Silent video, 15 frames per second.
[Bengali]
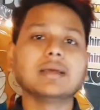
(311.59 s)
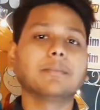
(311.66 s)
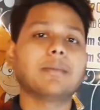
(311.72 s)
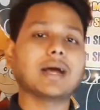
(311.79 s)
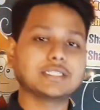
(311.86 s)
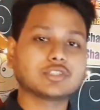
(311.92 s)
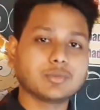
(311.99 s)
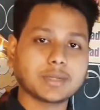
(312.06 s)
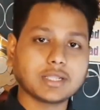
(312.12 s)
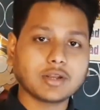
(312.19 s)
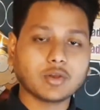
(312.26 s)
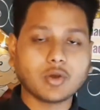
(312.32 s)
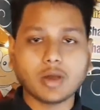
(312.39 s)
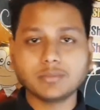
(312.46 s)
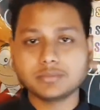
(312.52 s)
বাজেট তোমাদের
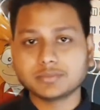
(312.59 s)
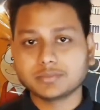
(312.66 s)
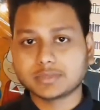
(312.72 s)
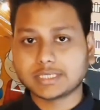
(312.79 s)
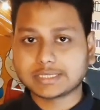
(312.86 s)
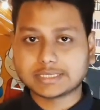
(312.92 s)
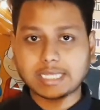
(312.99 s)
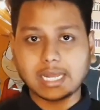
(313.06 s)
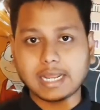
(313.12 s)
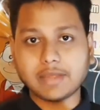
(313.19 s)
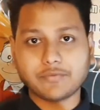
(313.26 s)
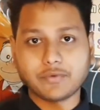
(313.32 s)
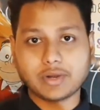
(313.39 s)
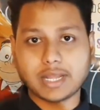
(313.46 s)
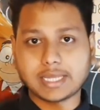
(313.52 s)
কম জাস্ট তারা এই
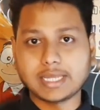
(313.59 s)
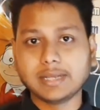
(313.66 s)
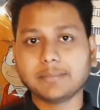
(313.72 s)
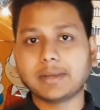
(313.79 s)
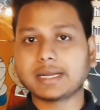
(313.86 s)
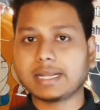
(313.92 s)
ফোনটা কিনবা